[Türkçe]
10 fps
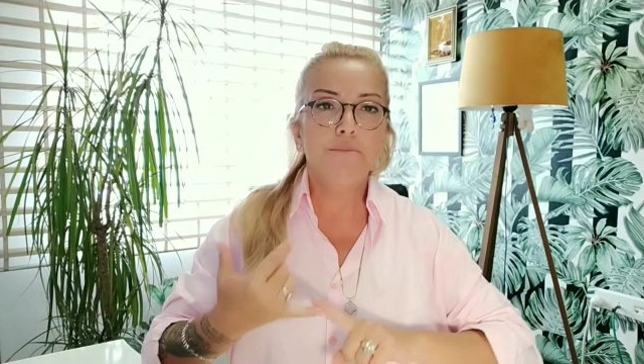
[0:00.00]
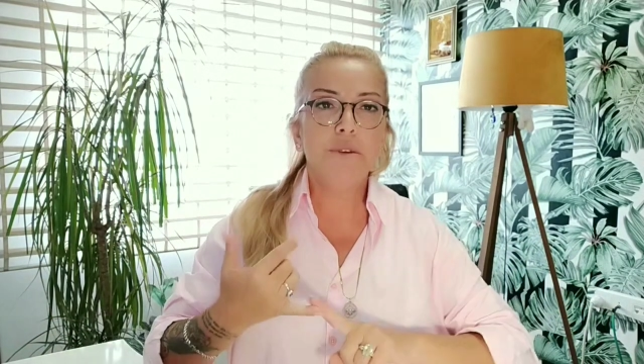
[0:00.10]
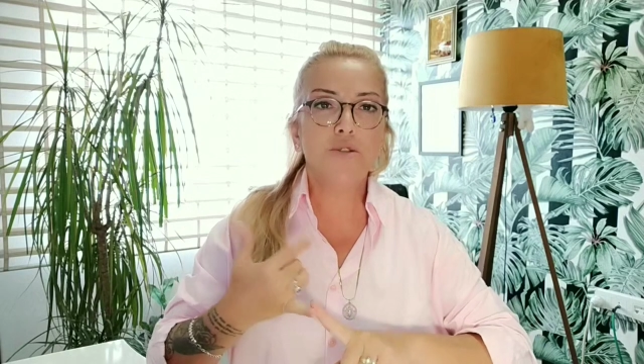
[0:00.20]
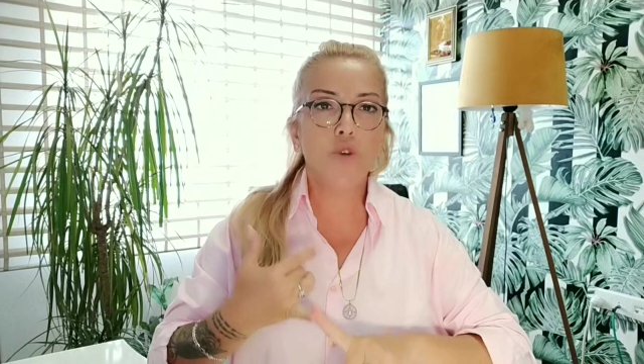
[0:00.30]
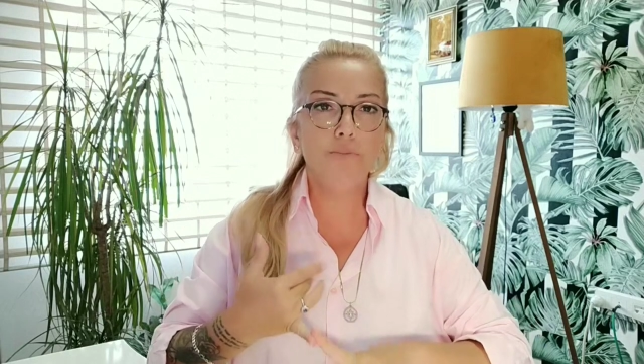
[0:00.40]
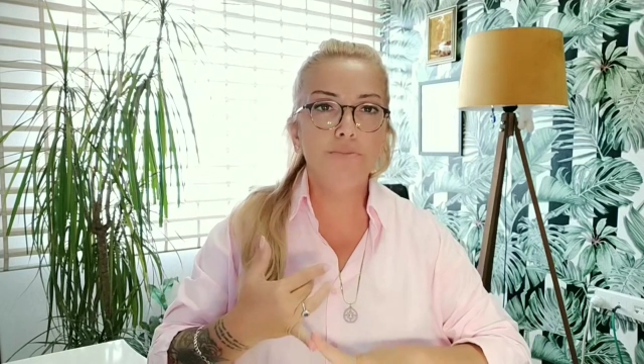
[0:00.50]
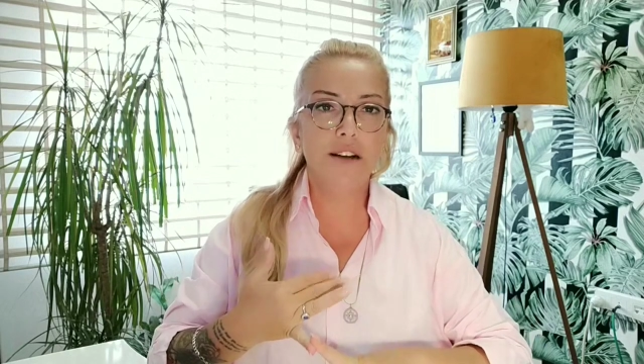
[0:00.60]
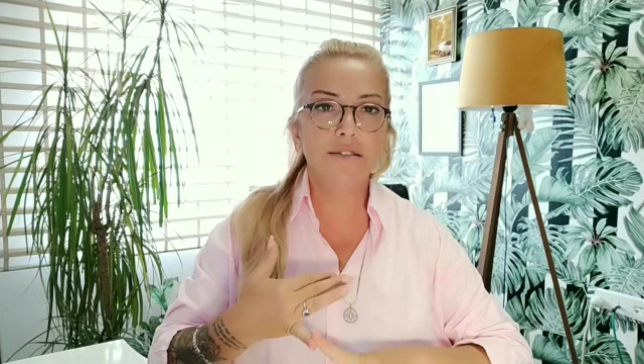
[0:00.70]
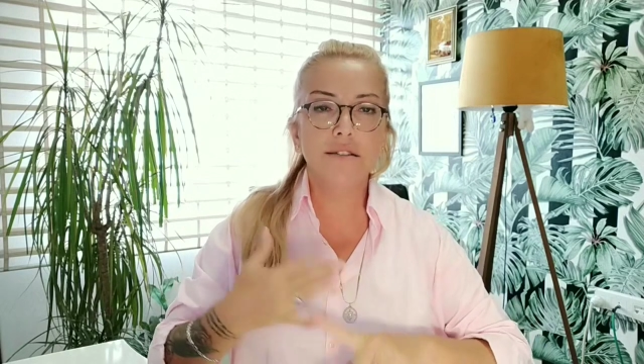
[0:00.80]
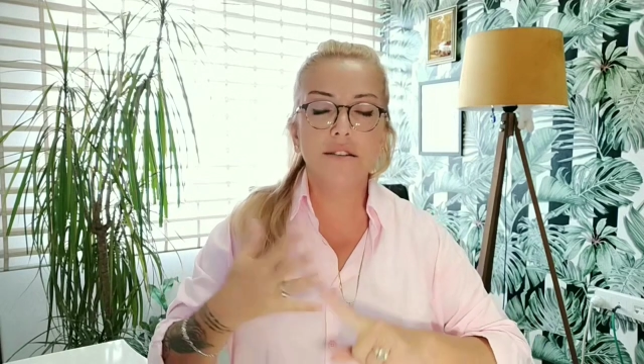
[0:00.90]
bir
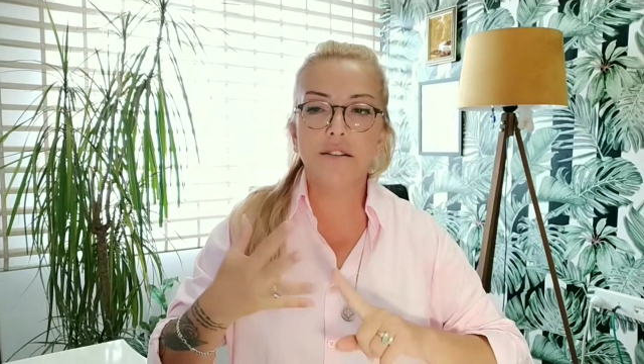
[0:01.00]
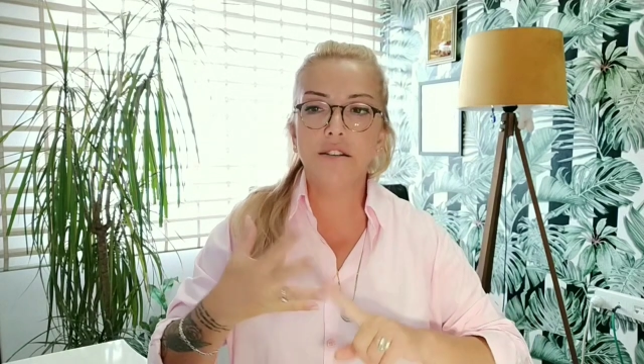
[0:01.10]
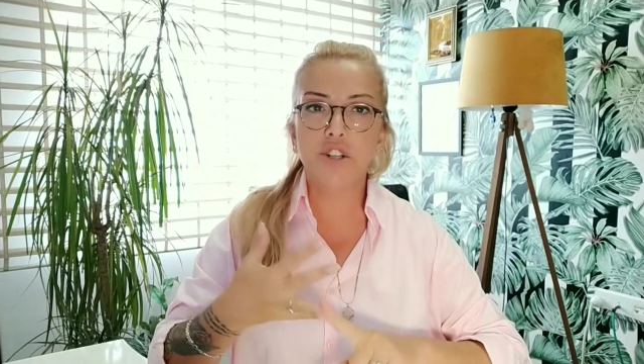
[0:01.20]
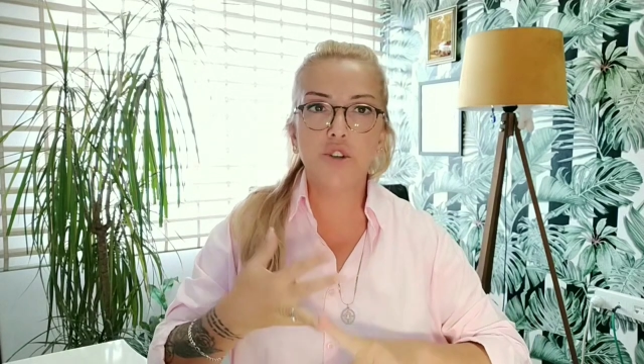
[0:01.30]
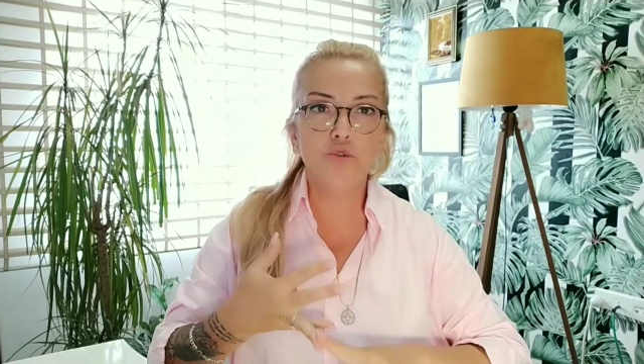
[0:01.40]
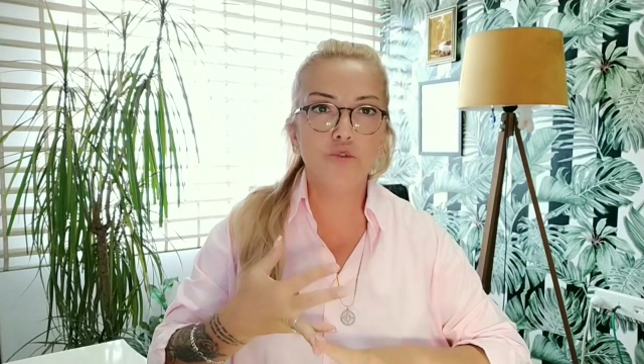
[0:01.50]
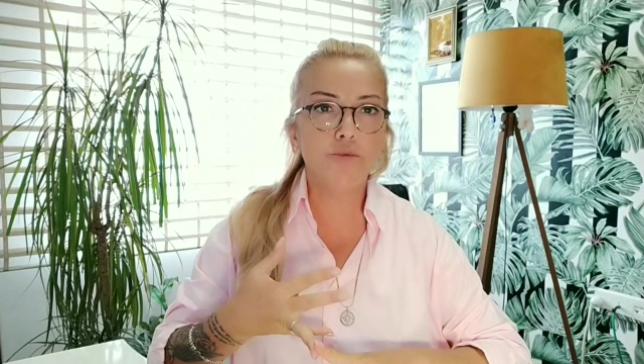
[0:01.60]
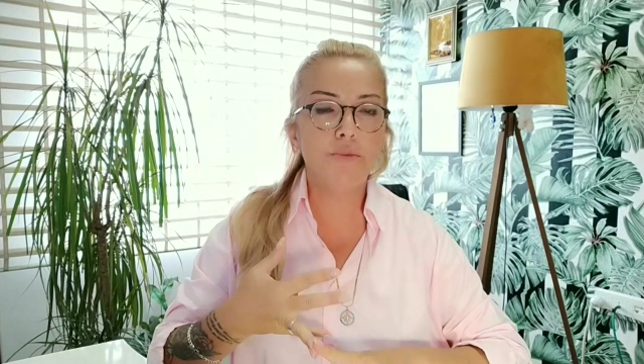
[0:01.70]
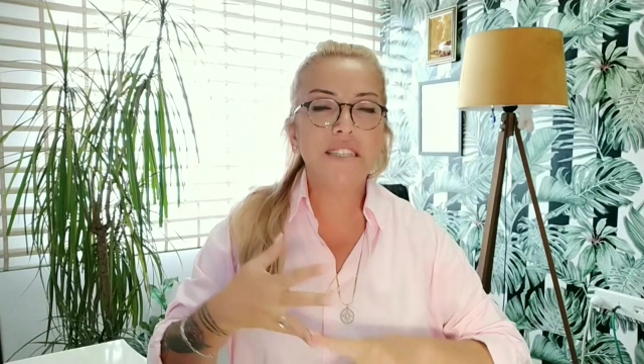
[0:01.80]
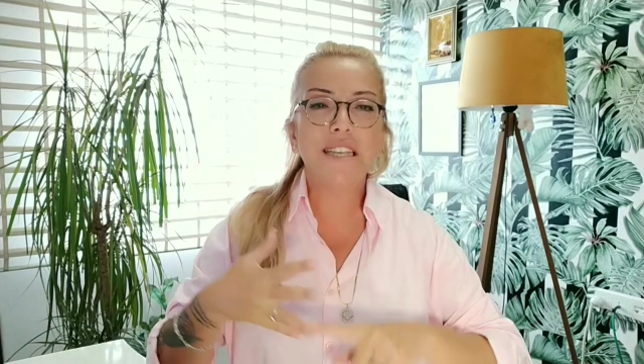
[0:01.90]
toplantı, iş
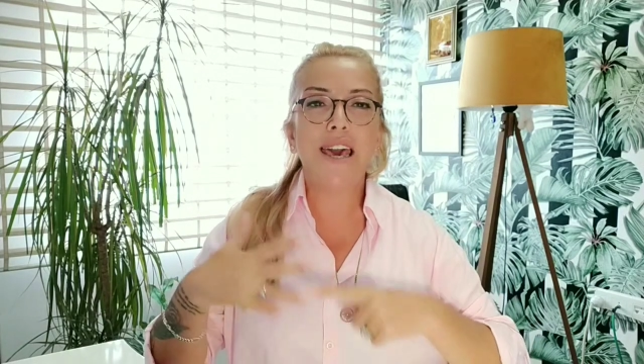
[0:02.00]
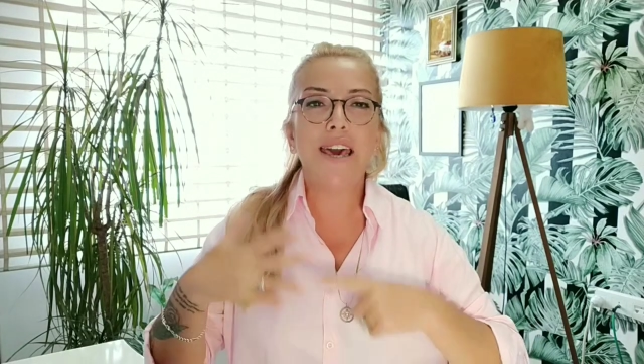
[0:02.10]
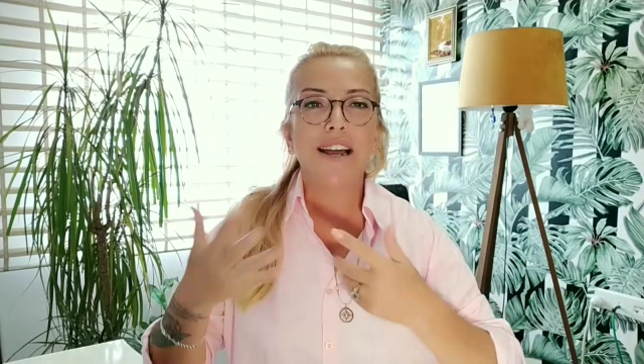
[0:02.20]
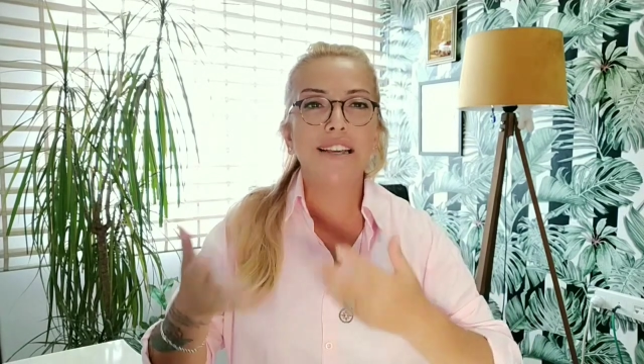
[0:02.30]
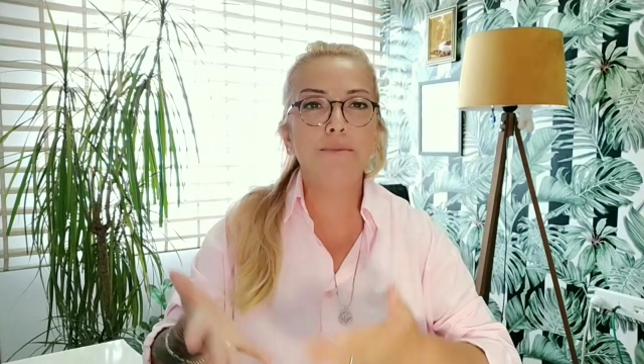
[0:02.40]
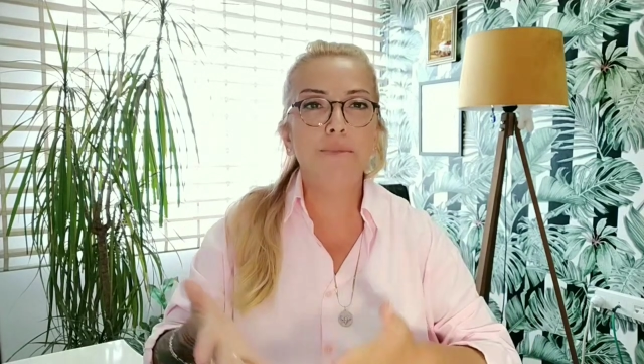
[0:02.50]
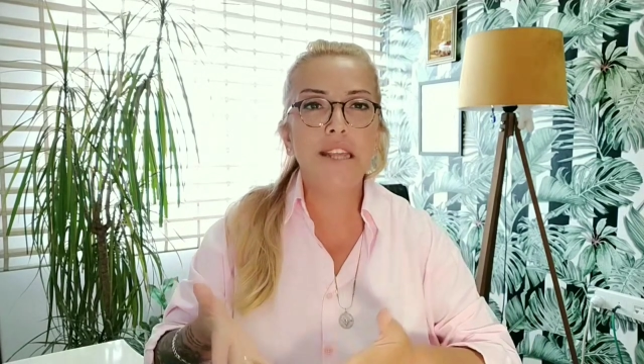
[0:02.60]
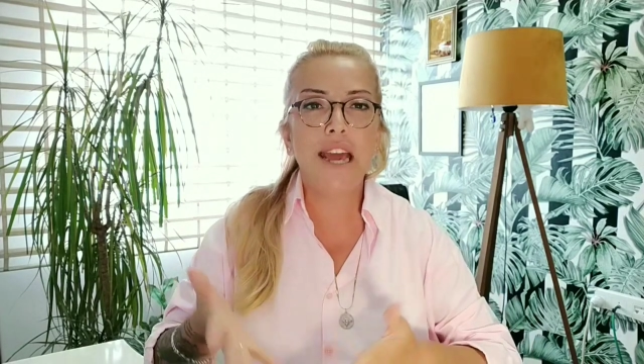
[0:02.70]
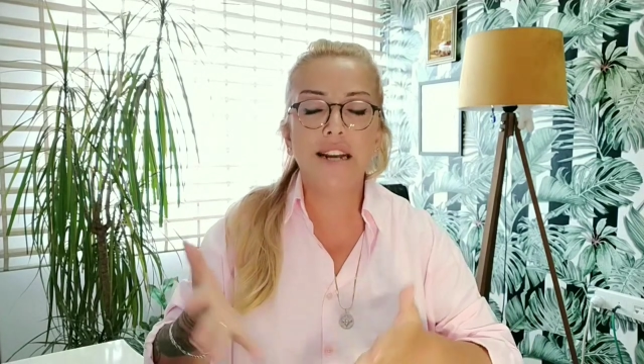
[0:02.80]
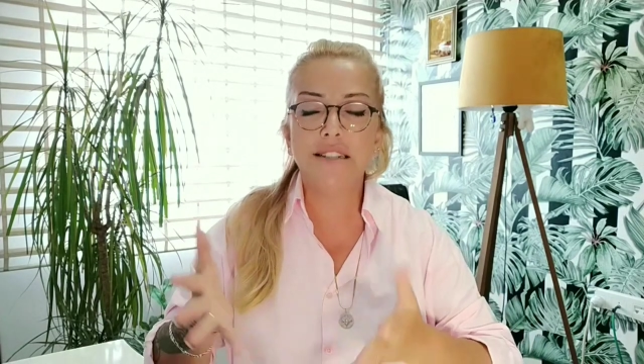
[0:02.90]
görüşmesi, herhangi bir
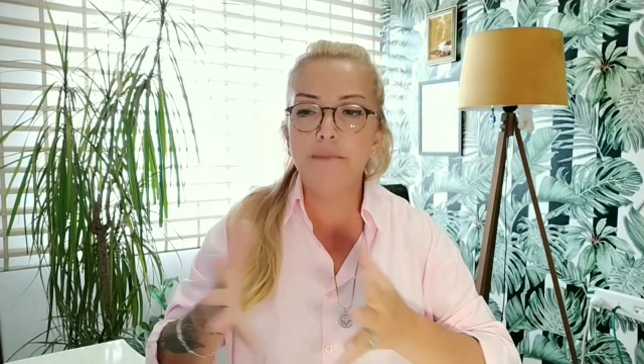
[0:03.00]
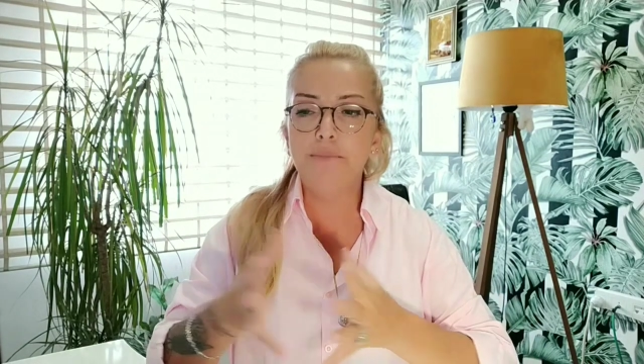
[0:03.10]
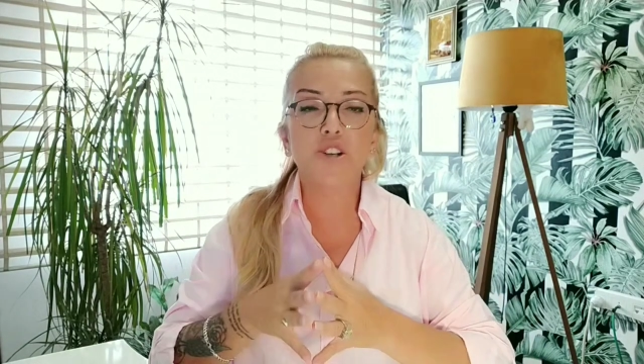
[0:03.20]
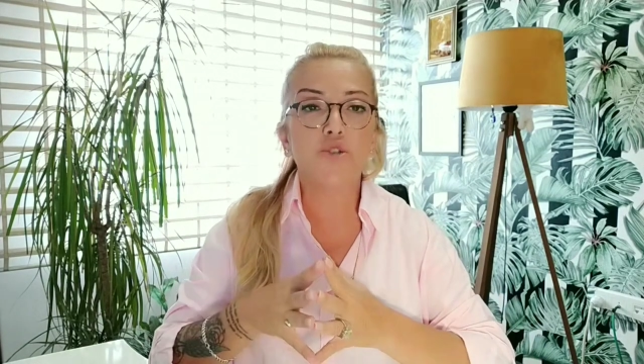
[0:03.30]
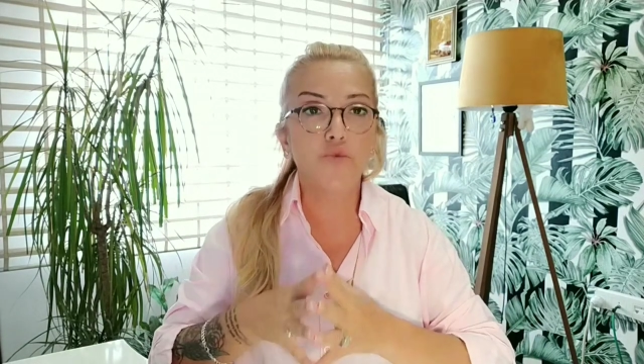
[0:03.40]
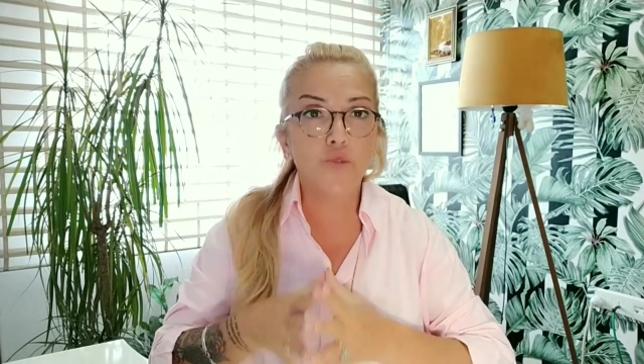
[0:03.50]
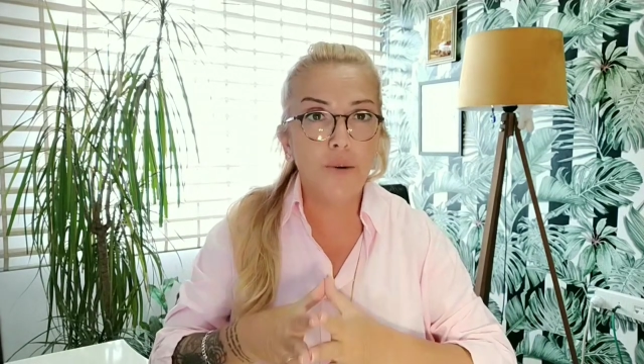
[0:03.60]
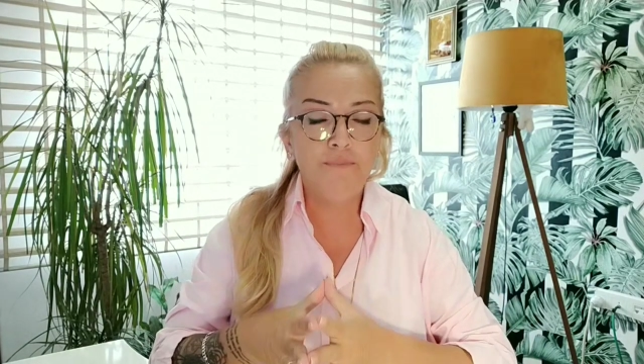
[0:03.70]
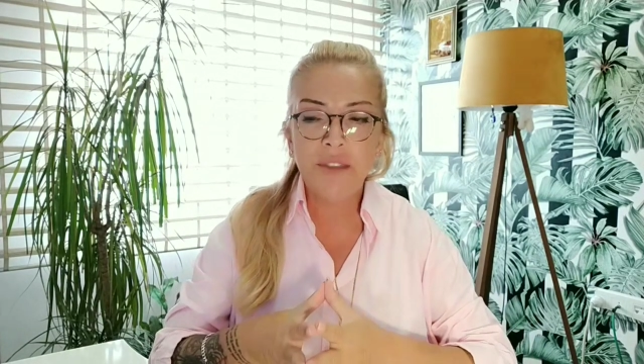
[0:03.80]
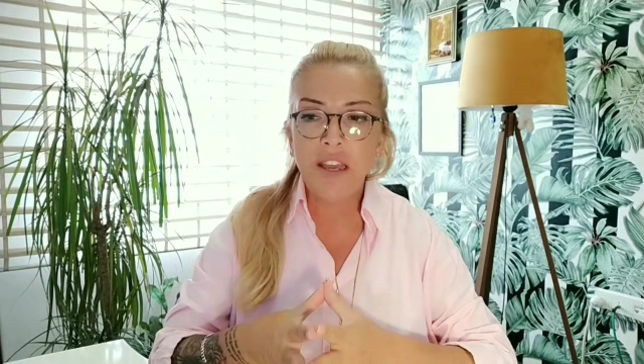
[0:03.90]
yerde
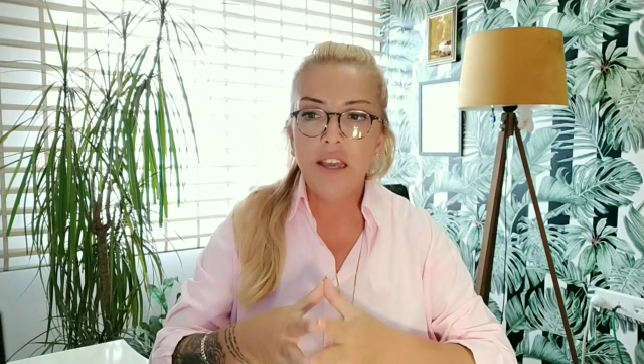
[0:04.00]
başvuru,